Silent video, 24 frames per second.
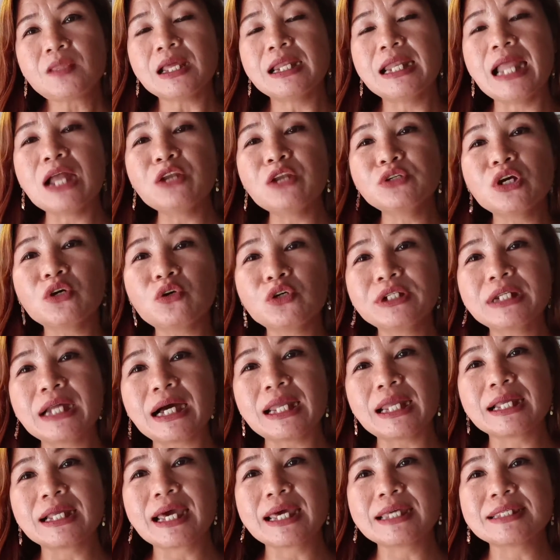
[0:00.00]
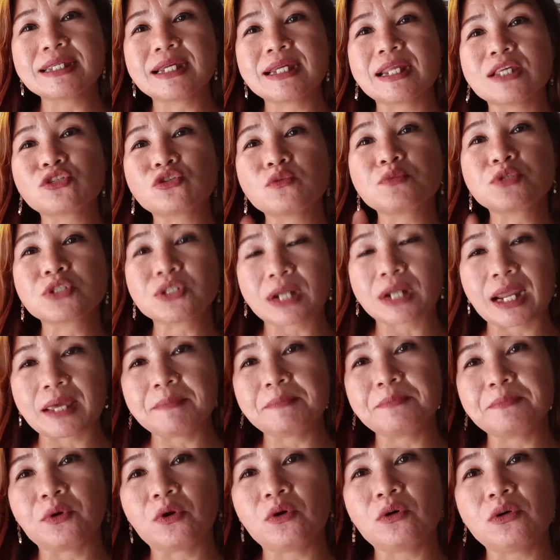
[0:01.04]
lalo na ko yung nakalagay dyan ay
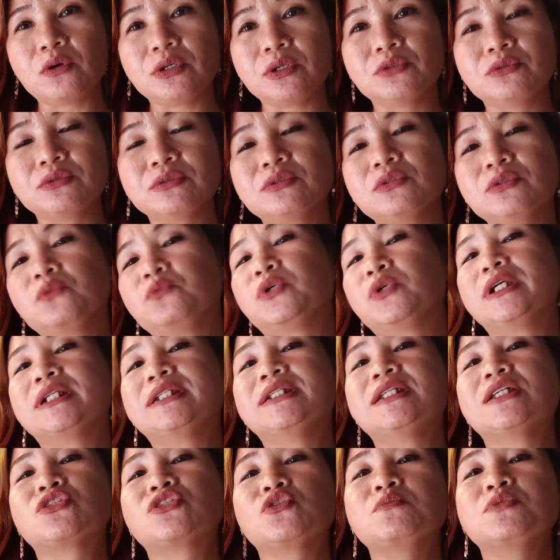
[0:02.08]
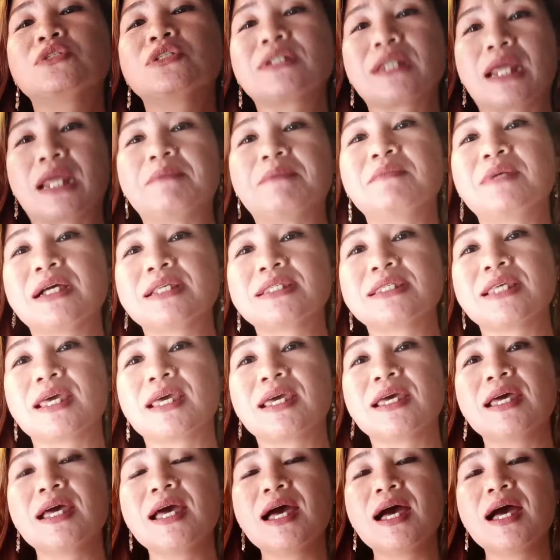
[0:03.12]
subscribe po, yung word na subscribe
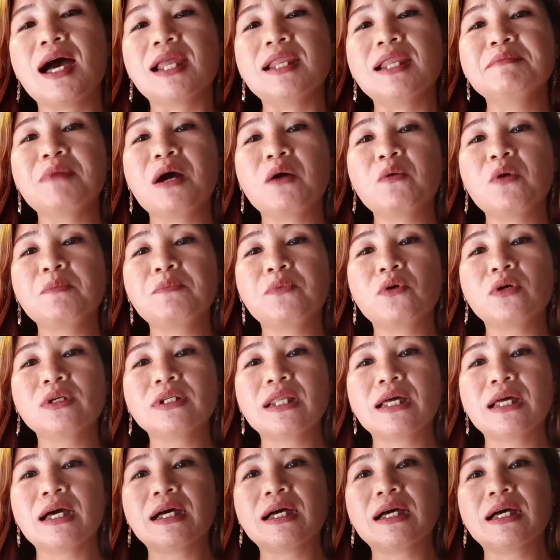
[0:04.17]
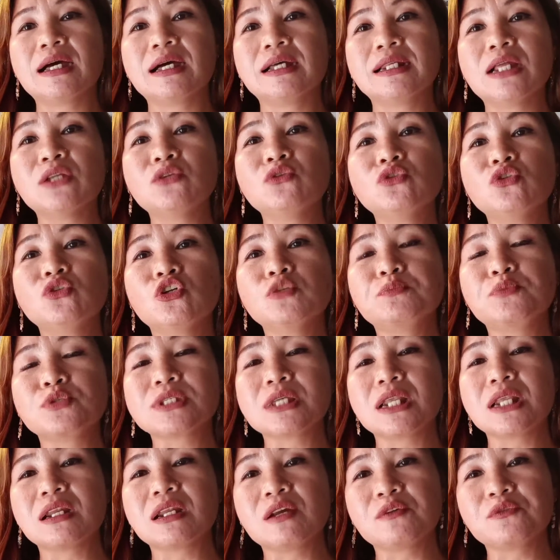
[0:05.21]
kasi halimbawa po na nanonood po
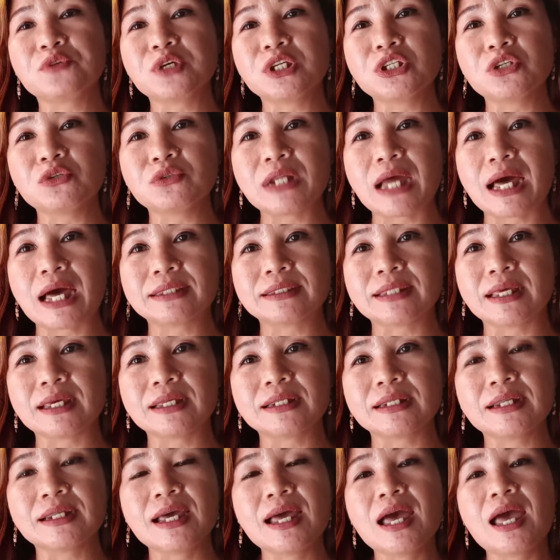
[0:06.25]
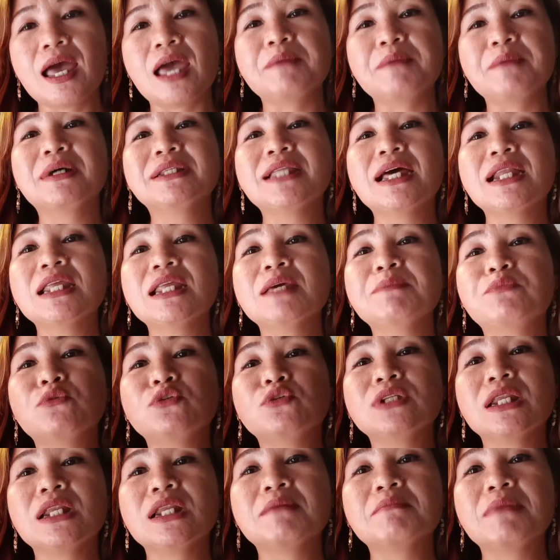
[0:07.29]
sila ng video natin ay madali
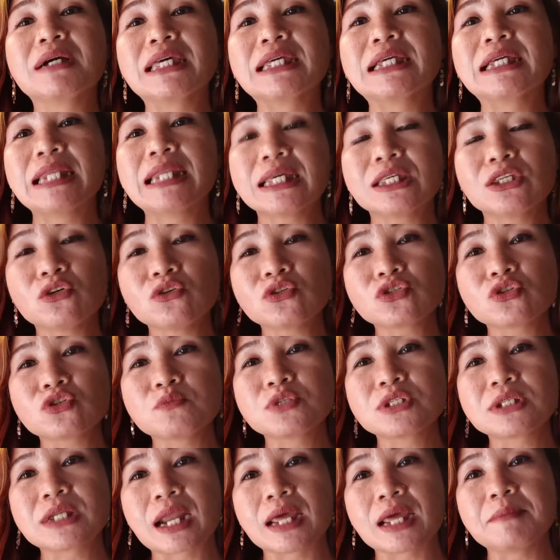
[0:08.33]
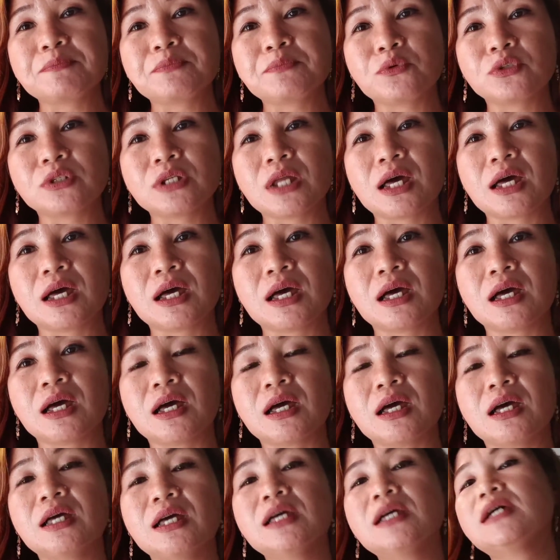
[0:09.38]
po nilang makiklik yung subscribe po
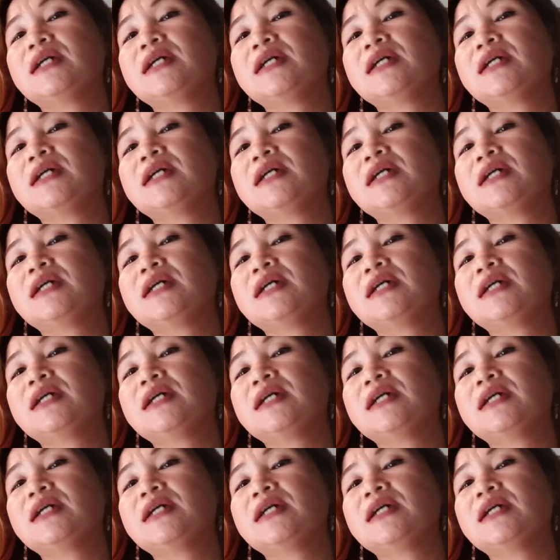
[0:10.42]
na,